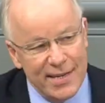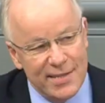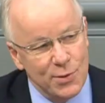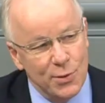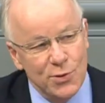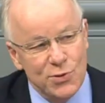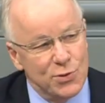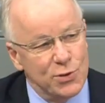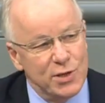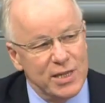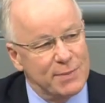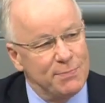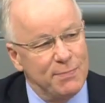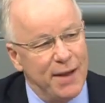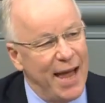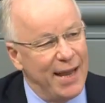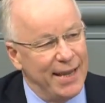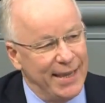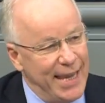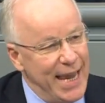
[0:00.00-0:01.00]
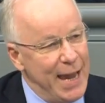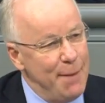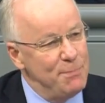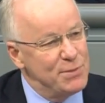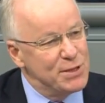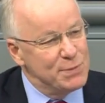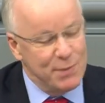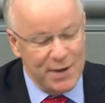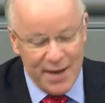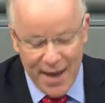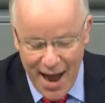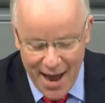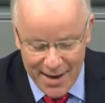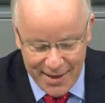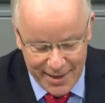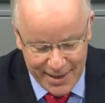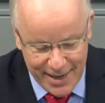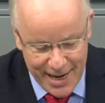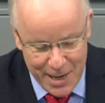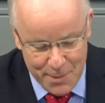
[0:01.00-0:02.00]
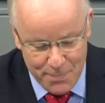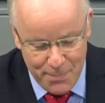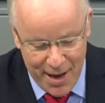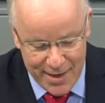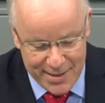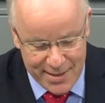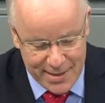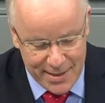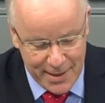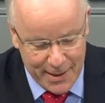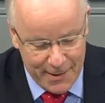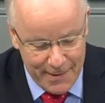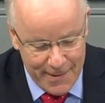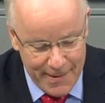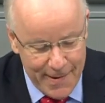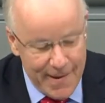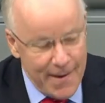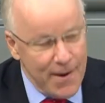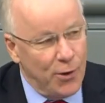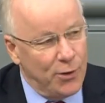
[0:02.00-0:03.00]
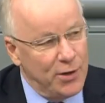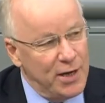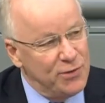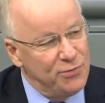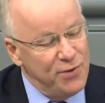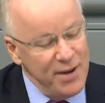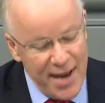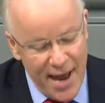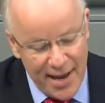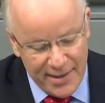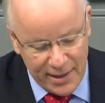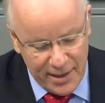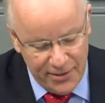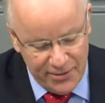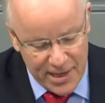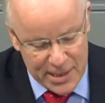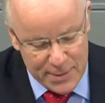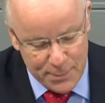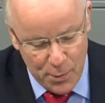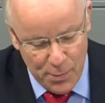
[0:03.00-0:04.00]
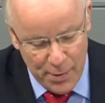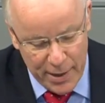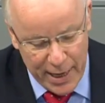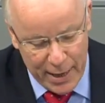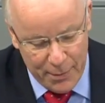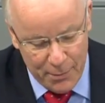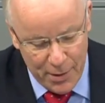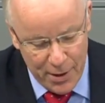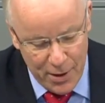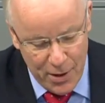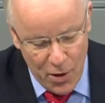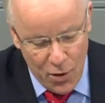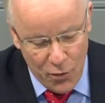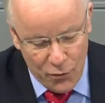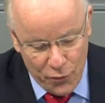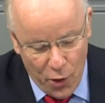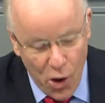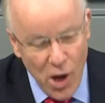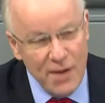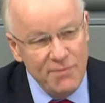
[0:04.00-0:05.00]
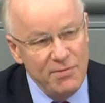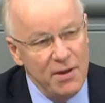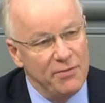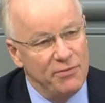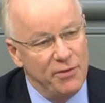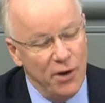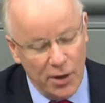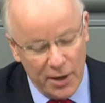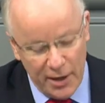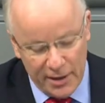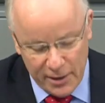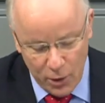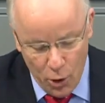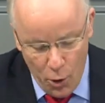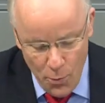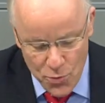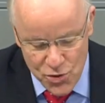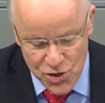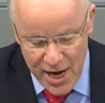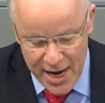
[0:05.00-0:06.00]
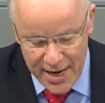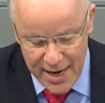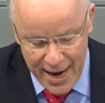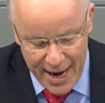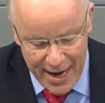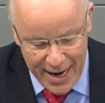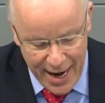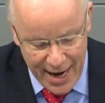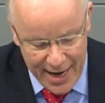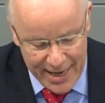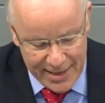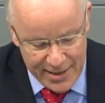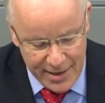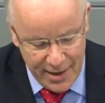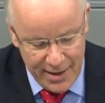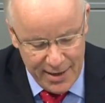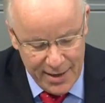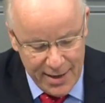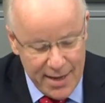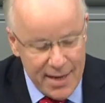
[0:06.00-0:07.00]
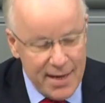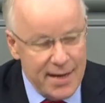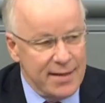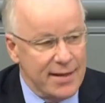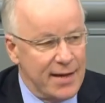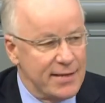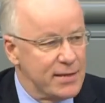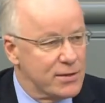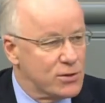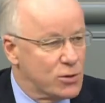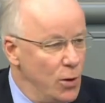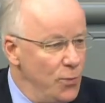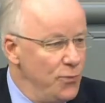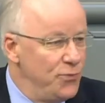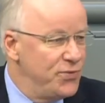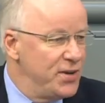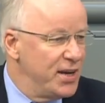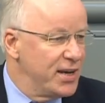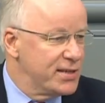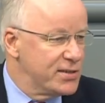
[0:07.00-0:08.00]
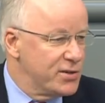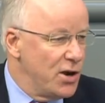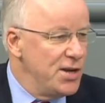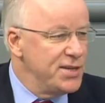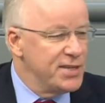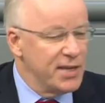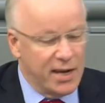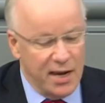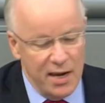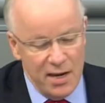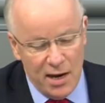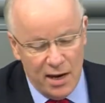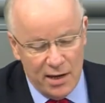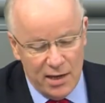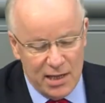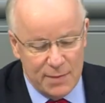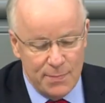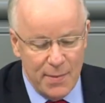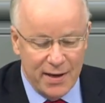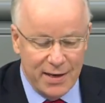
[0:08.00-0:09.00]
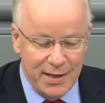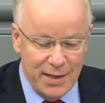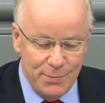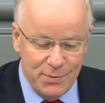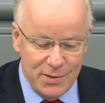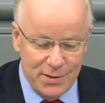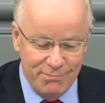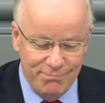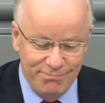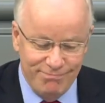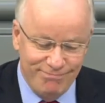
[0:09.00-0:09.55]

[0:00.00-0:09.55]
es so zu diesem lebensbejahenden Kind passte. Und ich finde, er trifft das Problem. Wollen wir wirklich die Umstände erleichtern, dass es künftig solche Kinder nicht mehr gibt?